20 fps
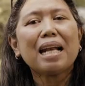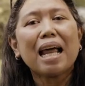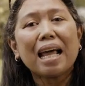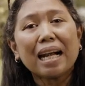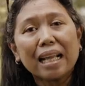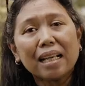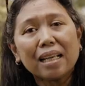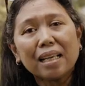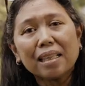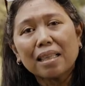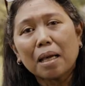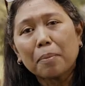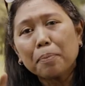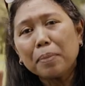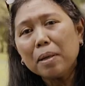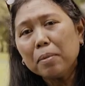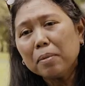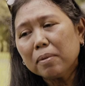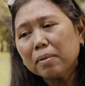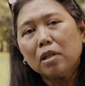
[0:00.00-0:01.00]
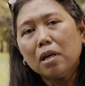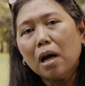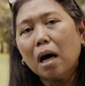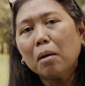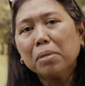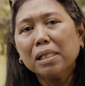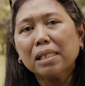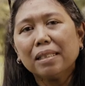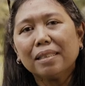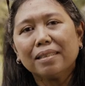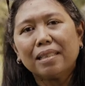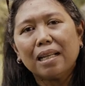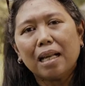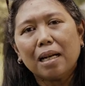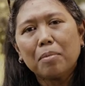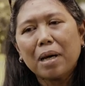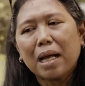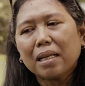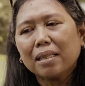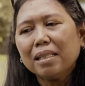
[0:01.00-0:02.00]
kena reket tapi double.
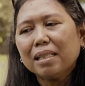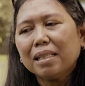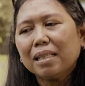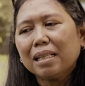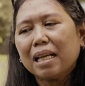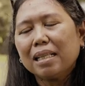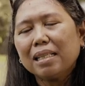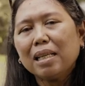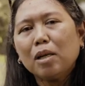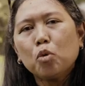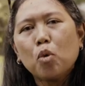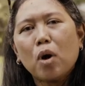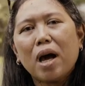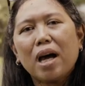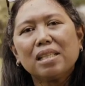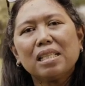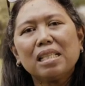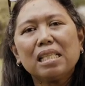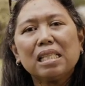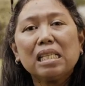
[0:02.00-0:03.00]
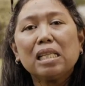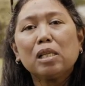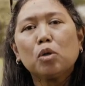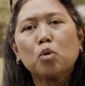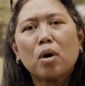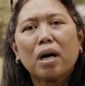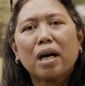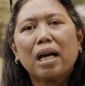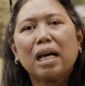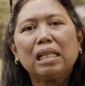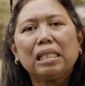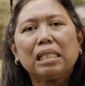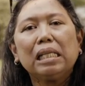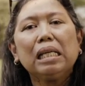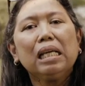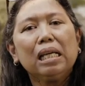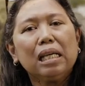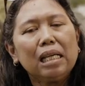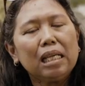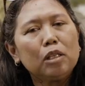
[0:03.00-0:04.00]
Dalam arti kenanya dua sisi, dua kali.
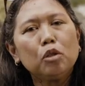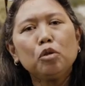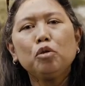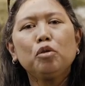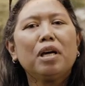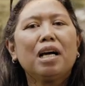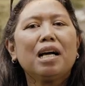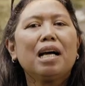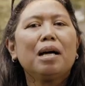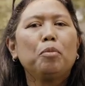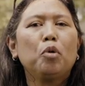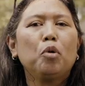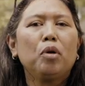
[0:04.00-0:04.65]
Itu juga nggak